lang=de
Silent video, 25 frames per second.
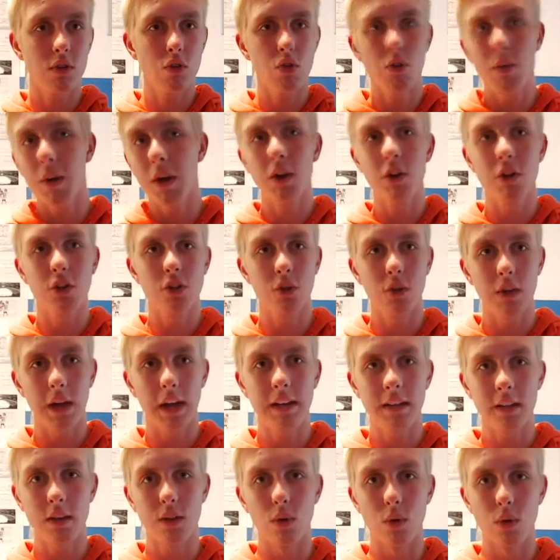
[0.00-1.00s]
über eine Stunde
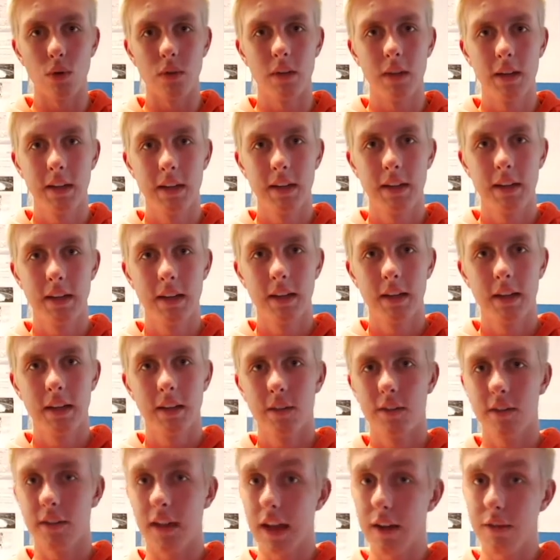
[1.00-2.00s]
angeguckt.
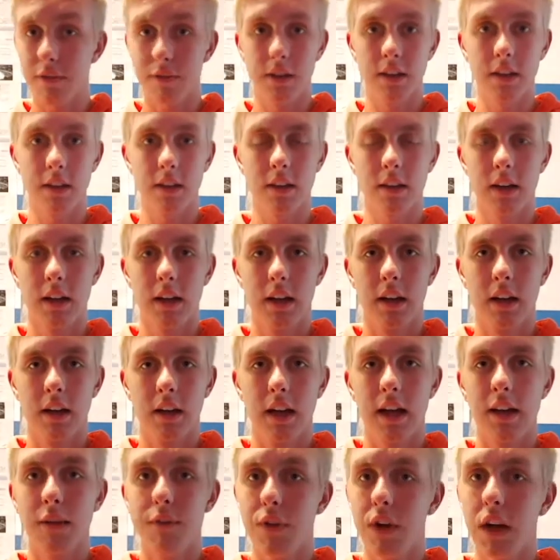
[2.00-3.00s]
Safe nicht.
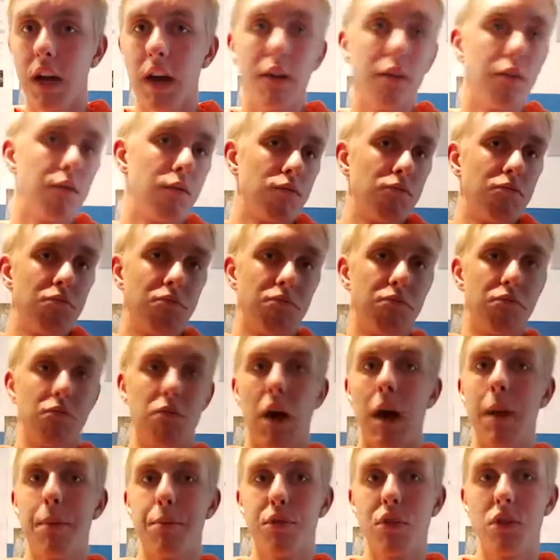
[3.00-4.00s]
Entweder
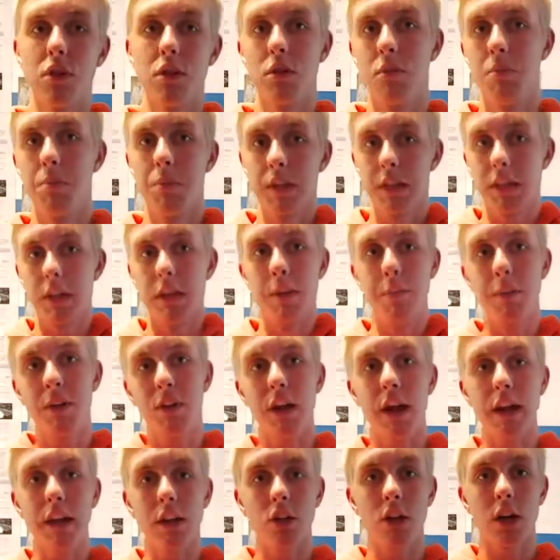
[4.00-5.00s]
habt ihr mitten in der Mitte
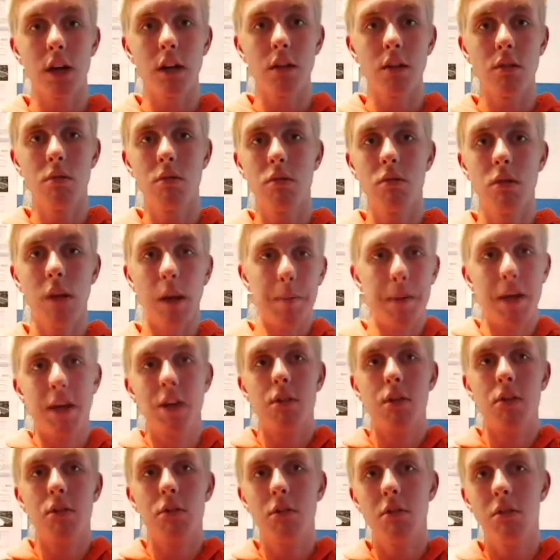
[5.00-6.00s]
eingeschalten, am
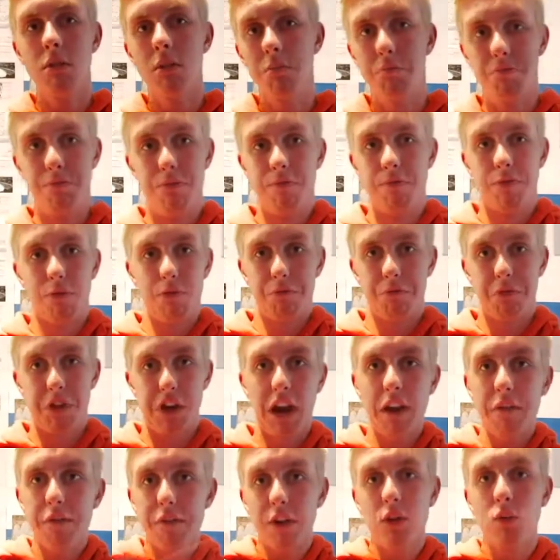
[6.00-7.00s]
Ende den
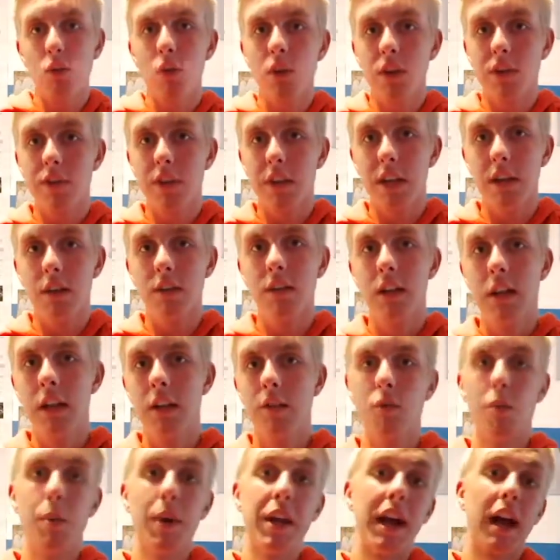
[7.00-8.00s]
Anfang nur gesehen,
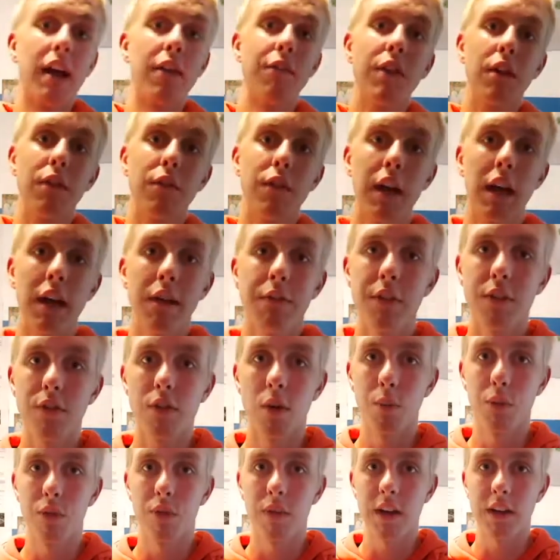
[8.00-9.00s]
wobei der Anfang war heavy
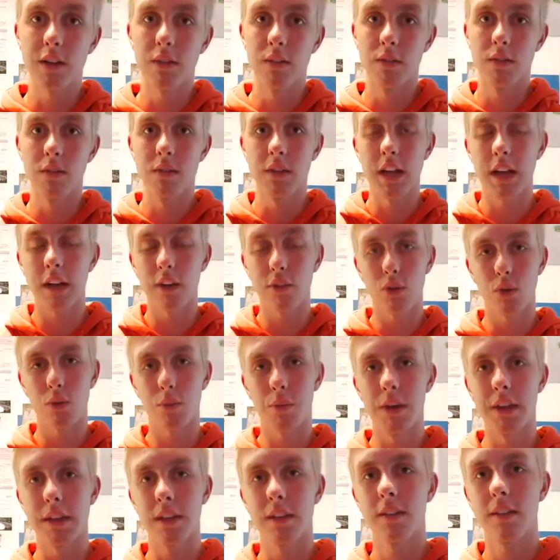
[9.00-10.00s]
vom zweiten
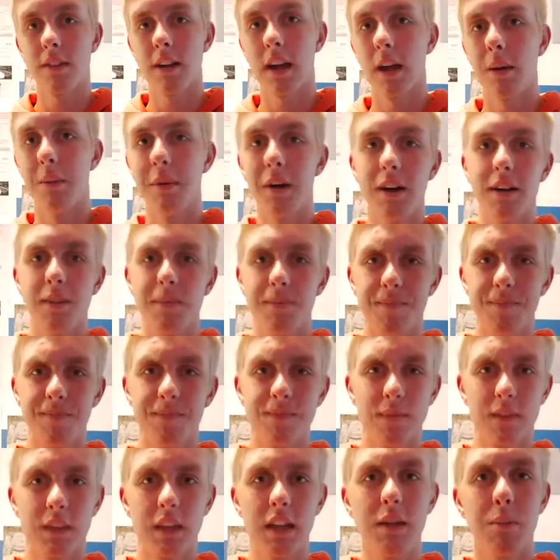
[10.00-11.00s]
Jahresrückblick. Aber
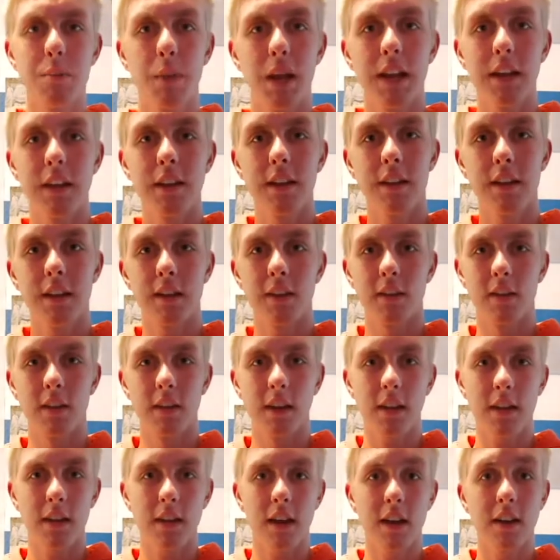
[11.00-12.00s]
den blende ich jetzt hier
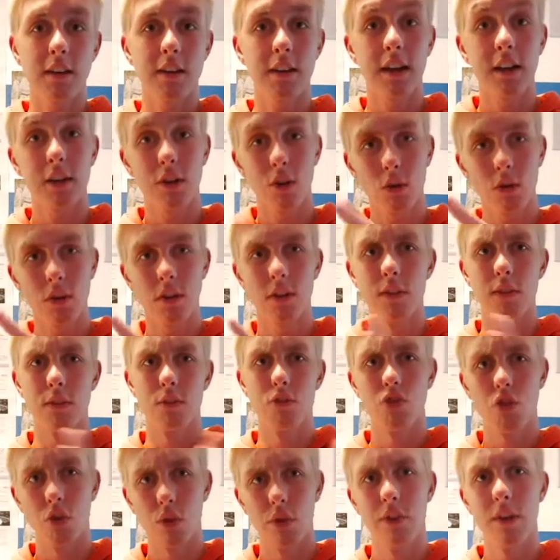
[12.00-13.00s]
nicht ein, da könnt ihr es
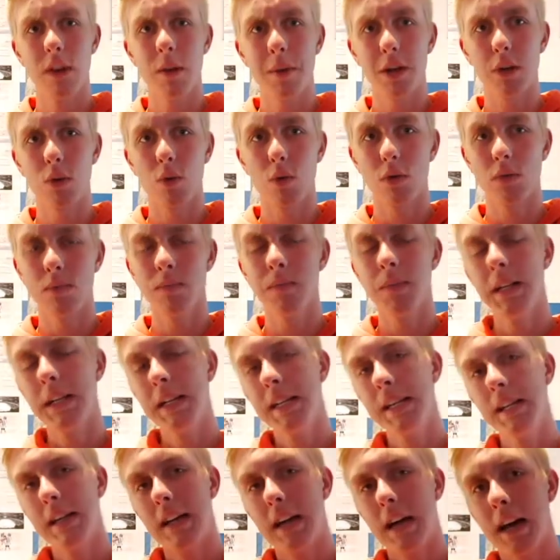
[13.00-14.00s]
schön selber gucken.
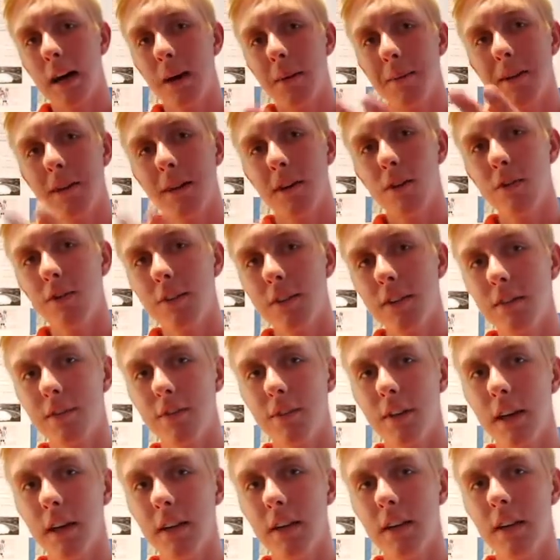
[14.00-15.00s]
Aber auf jeden
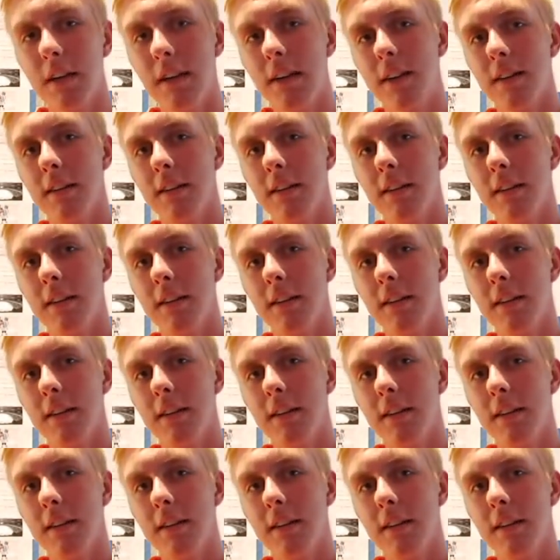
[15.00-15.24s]
Fall